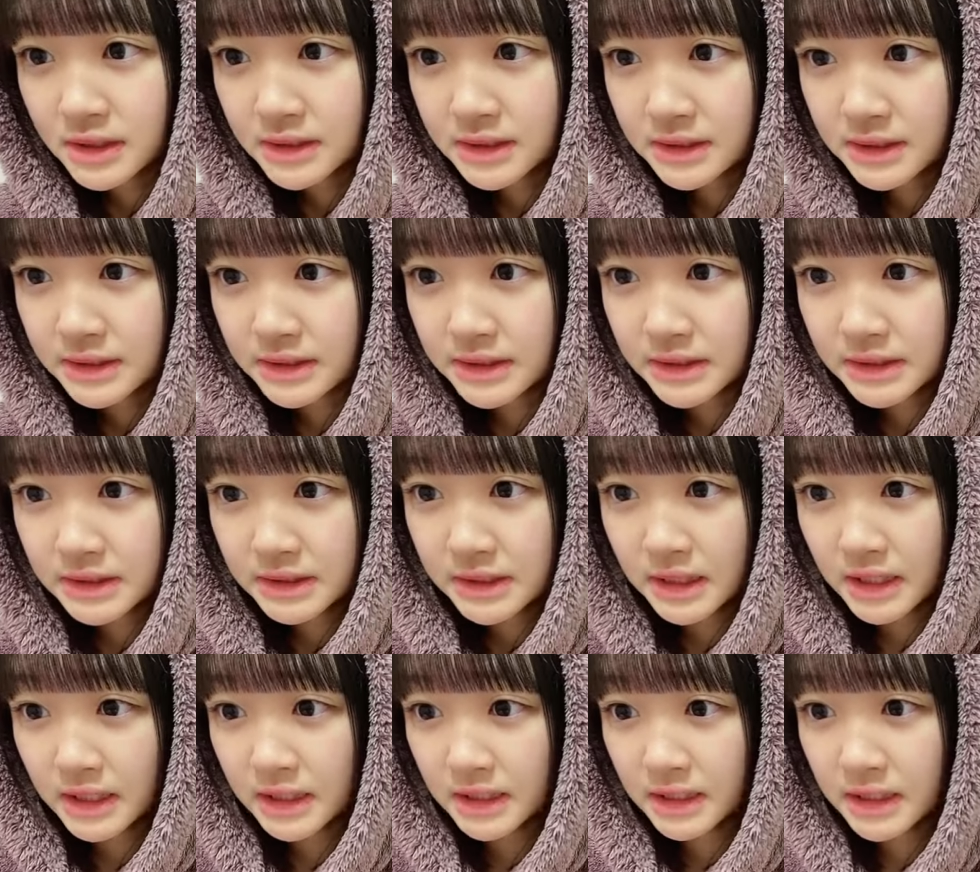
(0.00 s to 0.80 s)
新
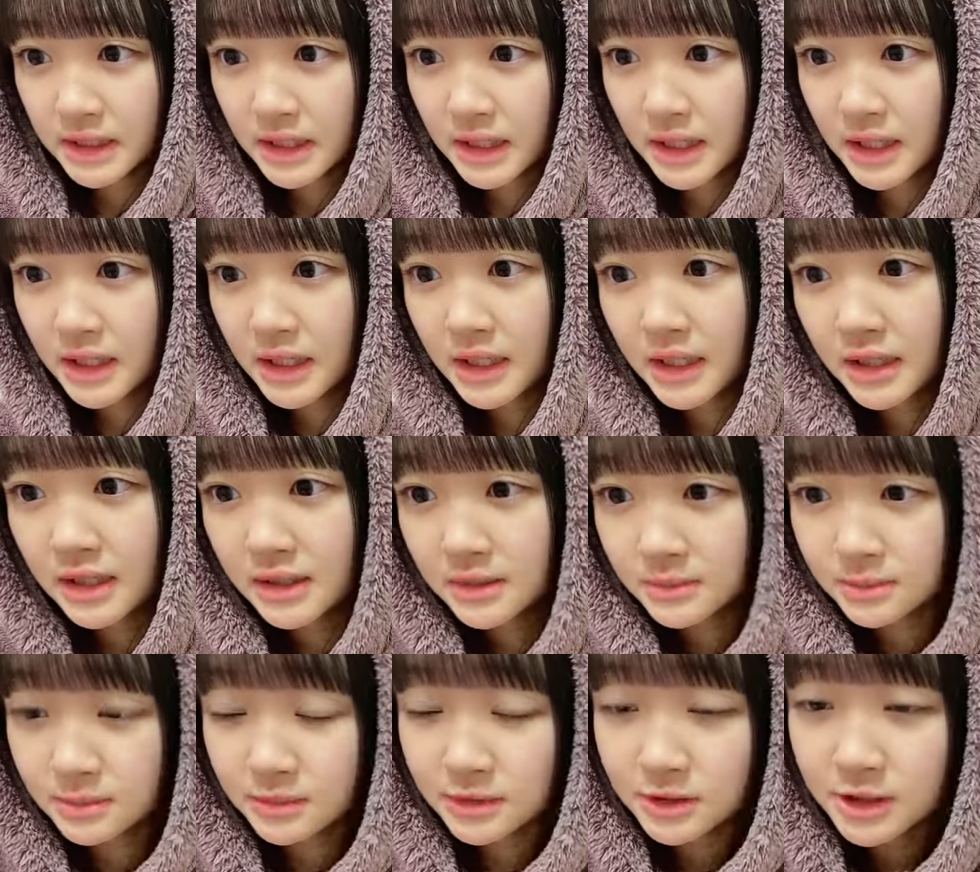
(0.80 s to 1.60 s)
潟
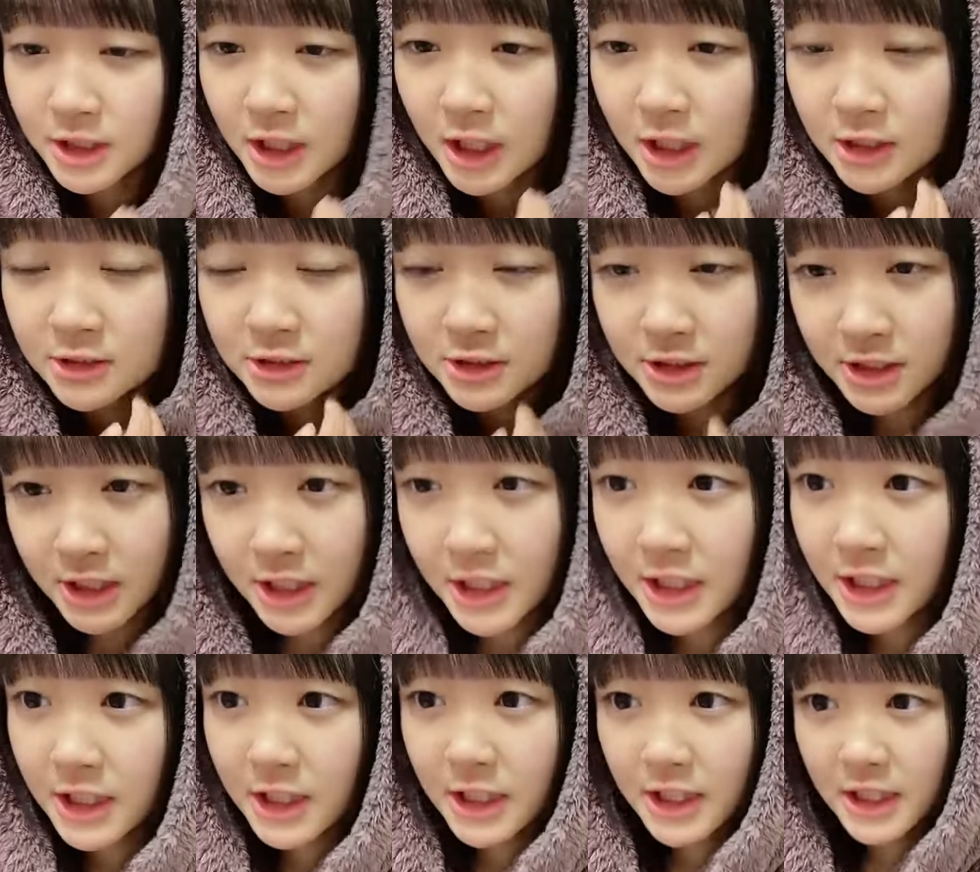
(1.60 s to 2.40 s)
向かう
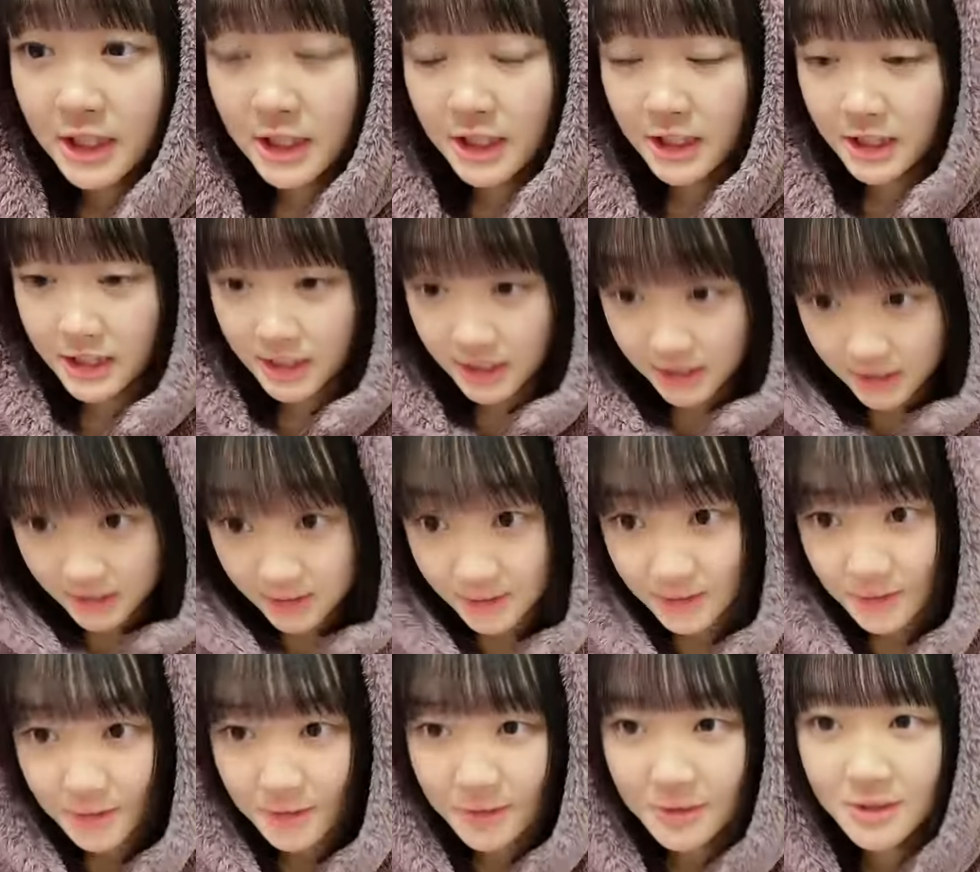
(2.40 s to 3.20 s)
ねありが
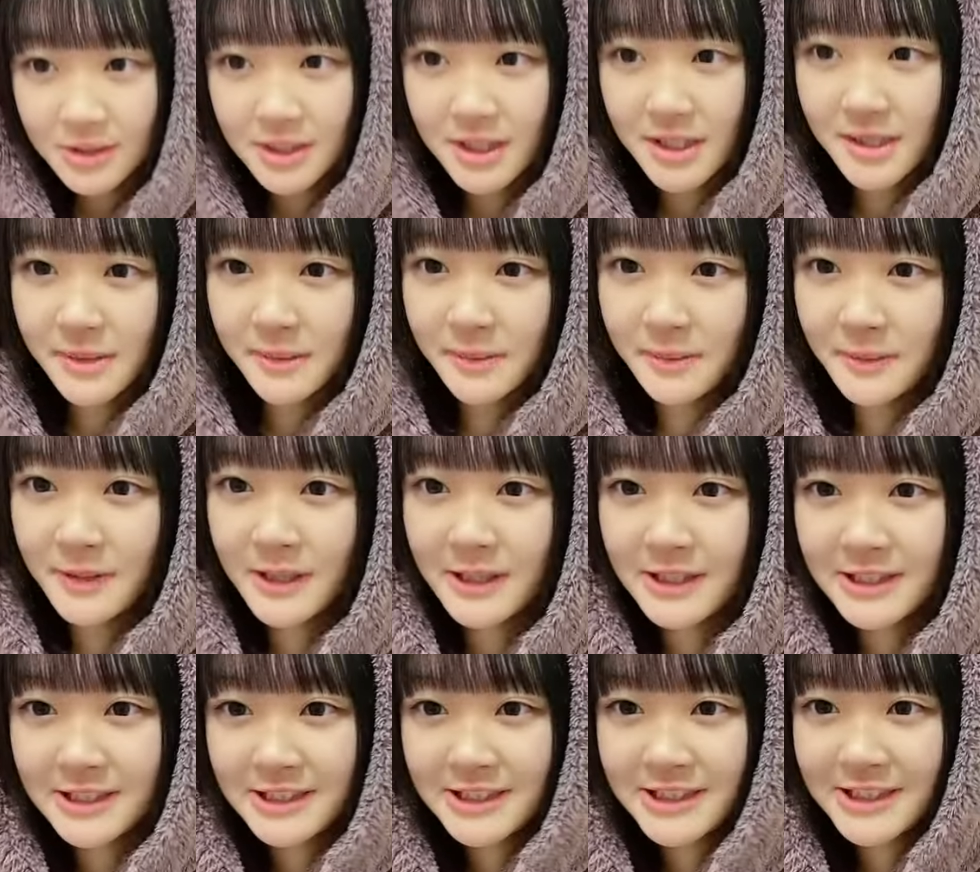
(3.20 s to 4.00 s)
とうござい
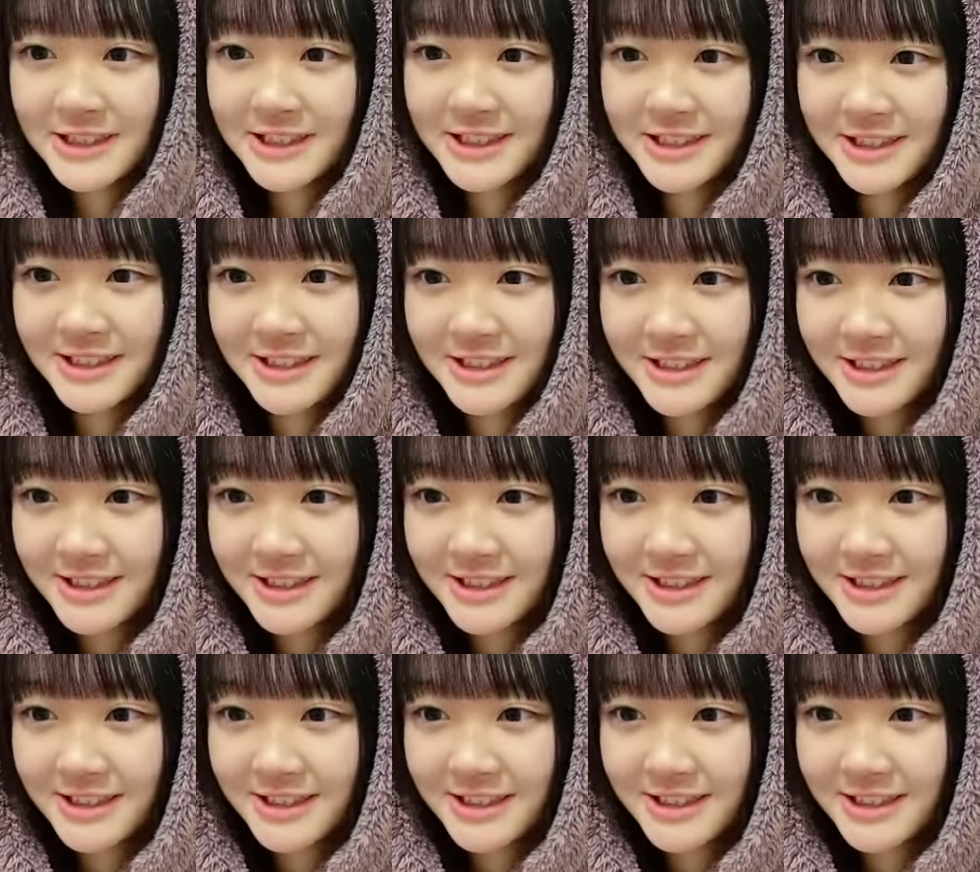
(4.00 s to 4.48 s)
ます